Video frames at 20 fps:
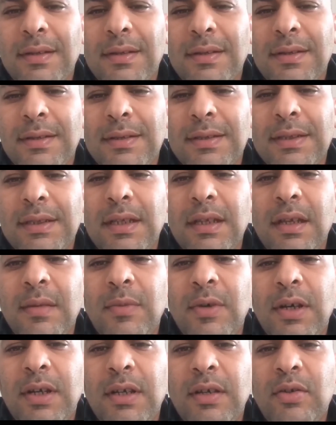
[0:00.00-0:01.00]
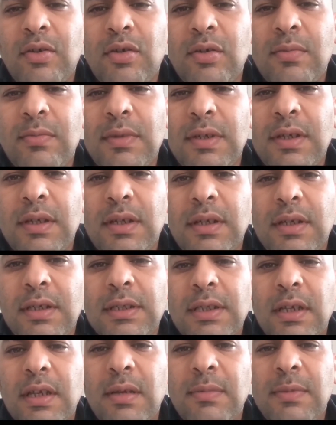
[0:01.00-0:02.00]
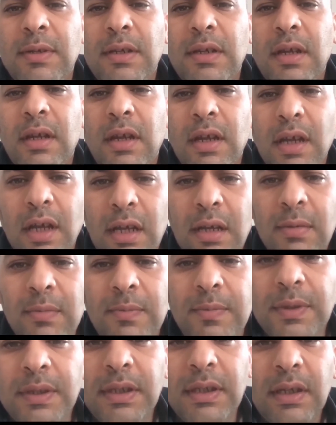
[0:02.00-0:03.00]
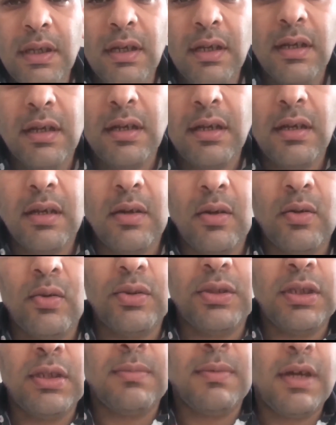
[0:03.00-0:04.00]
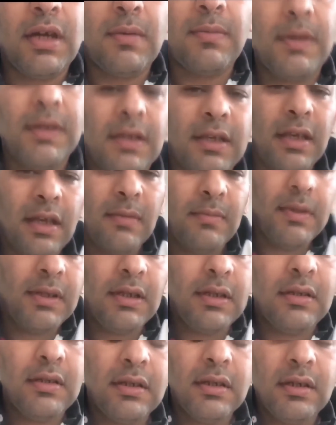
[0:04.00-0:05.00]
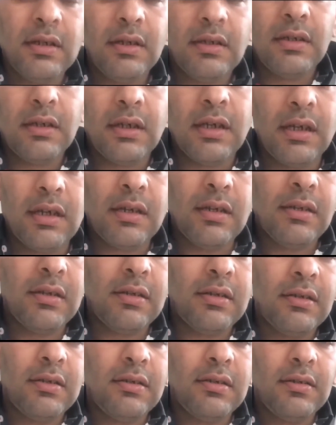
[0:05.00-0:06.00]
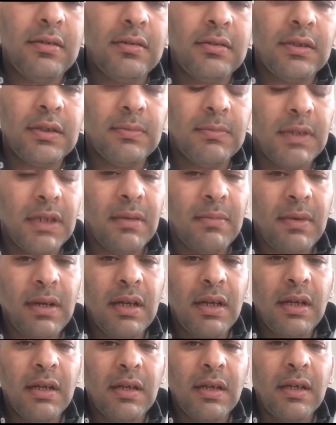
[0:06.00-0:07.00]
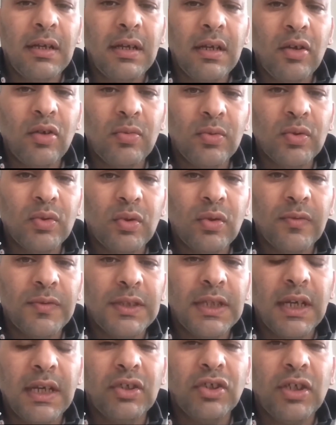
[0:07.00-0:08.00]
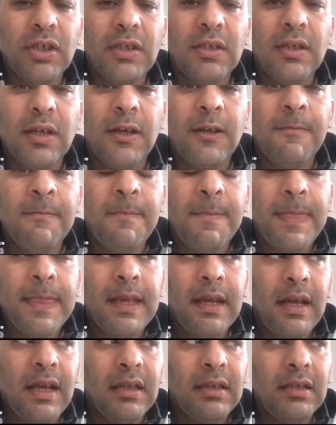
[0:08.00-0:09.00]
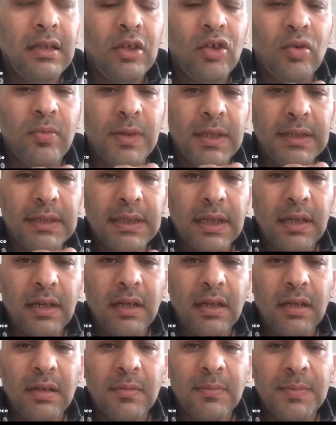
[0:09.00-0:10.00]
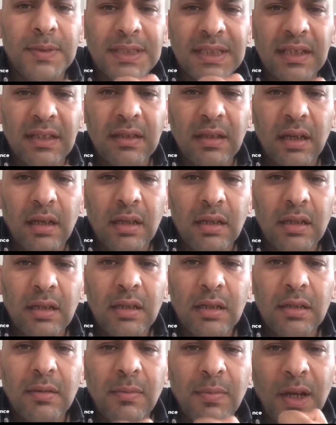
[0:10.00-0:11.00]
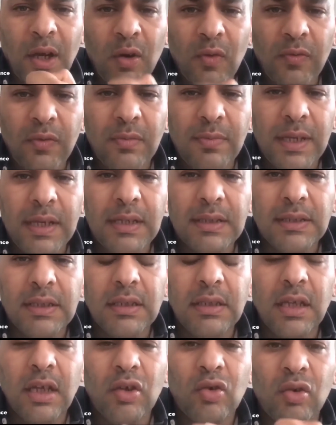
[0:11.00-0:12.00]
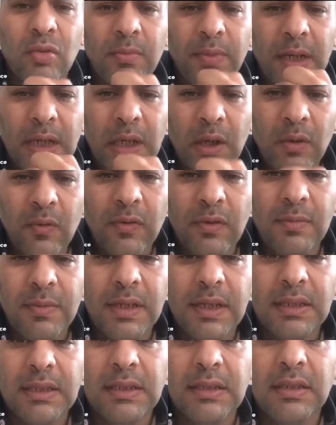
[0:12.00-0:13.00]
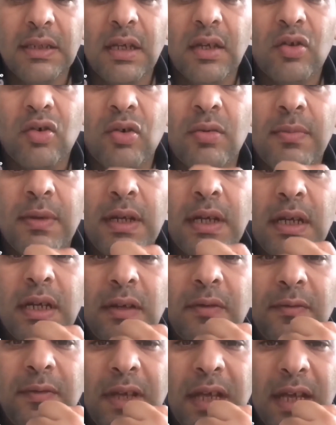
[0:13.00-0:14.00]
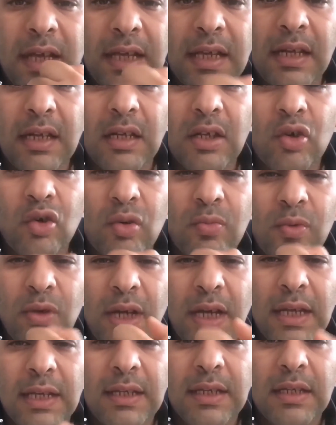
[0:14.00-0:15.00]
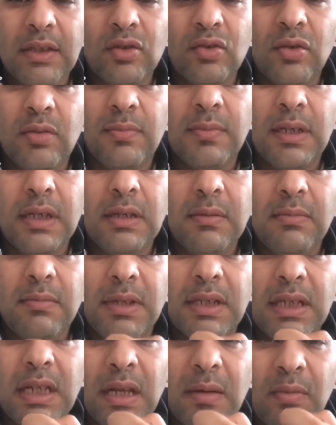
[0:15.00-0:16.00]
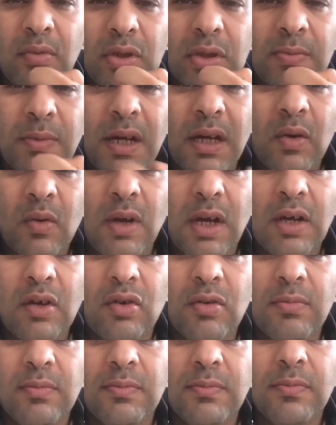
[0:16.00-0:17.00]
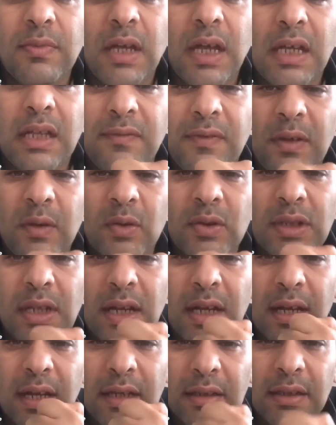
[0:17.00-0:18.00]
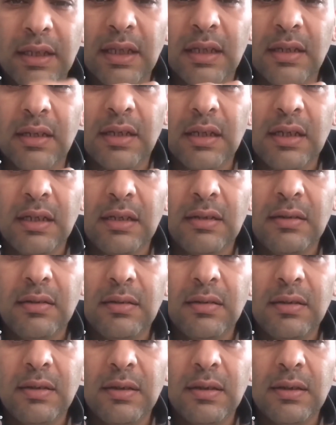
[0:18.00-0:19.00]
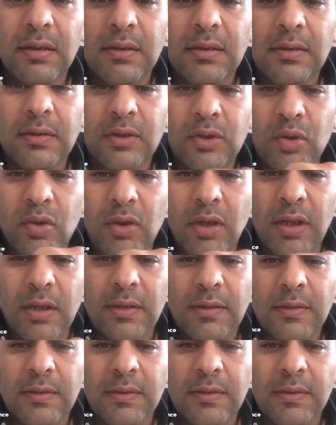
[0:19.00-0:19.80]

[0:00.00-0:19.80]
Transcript: السلام عليكم آه، رسالة من القلب إلى خوتي المغاربة كاملين كنتمنى من الله أنكم تكونوا في صحة جيدة عندي لكم رسالة بسيطة بقاو في المنازل ديالكم بقاو في المنازل ديالكم فيها خير لكم ولعائلاتكم ما تلعبوش بأرواحكم هذا الفيروس راه خطير شكرا